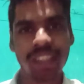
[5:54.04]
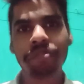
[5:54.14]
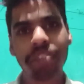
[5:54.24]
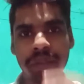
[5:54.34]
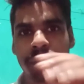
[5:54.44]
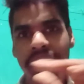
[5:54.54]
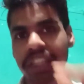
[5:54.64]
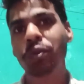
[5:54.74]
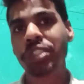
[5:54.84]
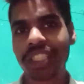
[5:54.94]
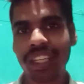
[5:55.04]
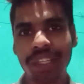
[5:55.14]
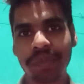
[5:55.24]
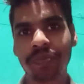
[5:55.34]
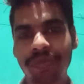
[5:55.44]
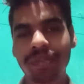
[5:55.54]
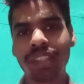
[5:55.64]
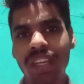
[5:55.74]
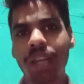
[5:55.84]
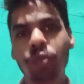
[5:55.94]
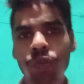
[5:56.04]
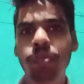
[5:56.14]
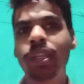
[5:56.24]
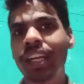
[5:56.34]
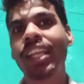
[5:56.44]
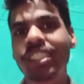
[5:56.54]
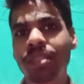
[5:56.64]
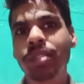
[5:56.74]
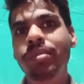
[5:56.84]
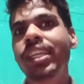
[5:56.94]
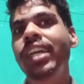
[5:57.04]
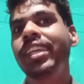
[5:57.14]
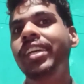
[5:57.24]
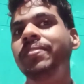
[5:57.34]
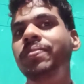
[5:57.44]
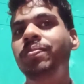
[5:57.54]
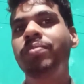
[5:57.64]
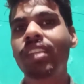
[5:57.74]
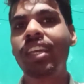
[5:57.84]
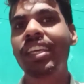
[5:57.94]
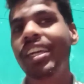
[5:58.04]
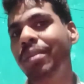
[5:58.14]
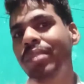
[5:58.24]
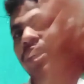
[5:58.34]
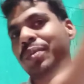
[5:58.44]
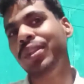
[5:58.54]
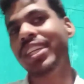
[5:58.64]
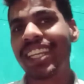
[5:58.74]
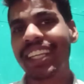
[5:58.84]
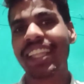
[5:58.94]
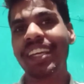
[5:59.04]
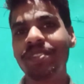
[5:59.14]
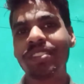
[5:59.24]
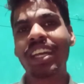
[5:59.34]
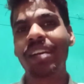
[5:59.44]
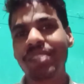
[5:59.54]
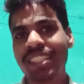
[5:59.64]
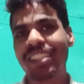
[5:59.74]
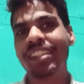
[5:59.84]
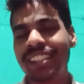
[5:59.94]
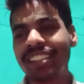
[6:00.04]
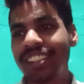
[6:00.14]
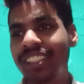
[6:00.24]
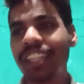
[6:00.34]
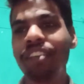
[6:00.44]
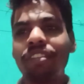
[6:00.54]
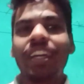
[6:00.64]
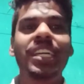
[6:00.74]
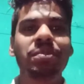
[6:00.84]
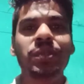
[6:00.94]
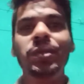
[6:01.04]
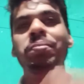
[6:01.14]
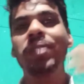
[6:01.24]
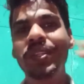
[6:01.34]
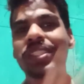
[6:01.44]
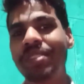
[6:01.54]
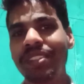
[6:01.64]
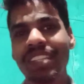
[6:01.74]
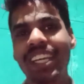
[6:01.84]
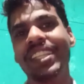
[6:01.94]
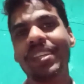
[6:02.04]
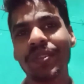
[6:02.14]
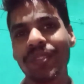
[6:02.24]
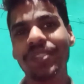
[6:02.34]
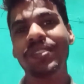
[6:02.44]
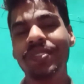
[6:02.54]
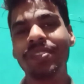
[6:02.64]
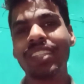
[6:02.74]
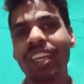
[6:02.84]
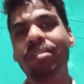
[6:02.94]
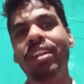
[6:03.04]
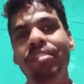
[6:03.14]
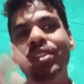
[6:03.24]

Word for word: फिर भी बनने की कोशिश कर रहा हूँ आप लोगों को बिना गाली का समझ में नहीं आता है मिनाइटी बहुत अच्छा लगता है हम जैसे शरीफ आदमी को बिल्कुल समझ में नहीं आता आप लोगों को हमारा वीडियो